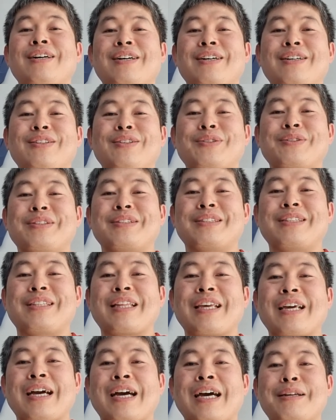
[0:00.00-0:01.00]
아, 너는
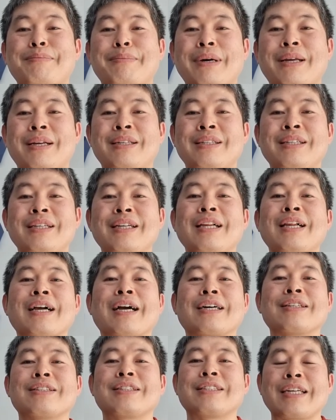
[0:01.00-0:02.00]
내가 하는 말을
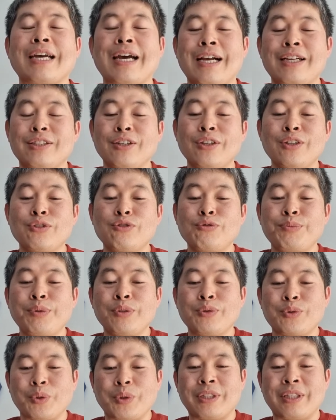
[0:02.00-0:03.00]
가서 잘
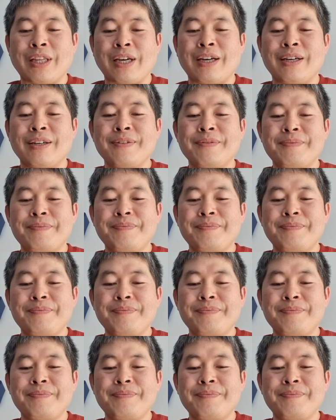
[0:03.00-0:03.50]
전해주면 좋겠다.